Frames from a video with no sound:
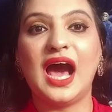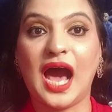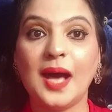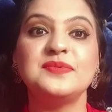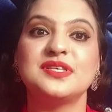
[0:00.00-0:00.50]

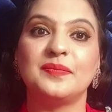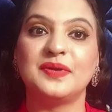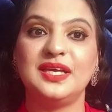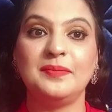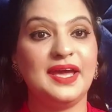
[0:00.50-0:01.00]
आप
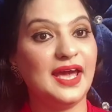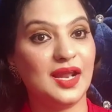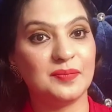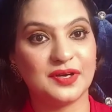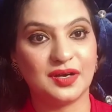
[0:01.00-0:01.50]
सबकी मैं
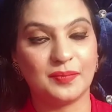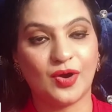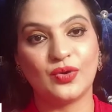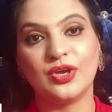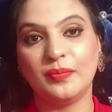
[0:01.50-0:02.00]
हेल्प कर
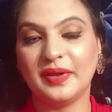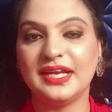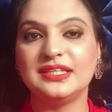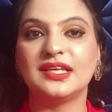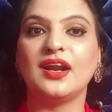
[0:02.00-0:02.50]
पाऊँगी और
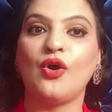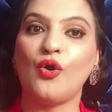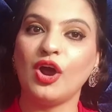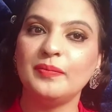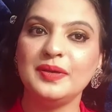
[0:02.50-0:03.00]
मेरी तरह
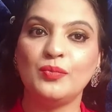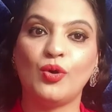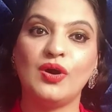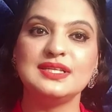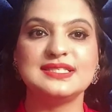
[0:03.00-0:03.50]
और भी
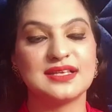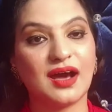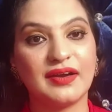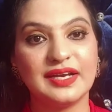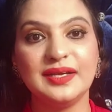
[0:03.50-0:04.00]
बहुत
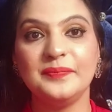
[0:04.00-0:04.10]
सारे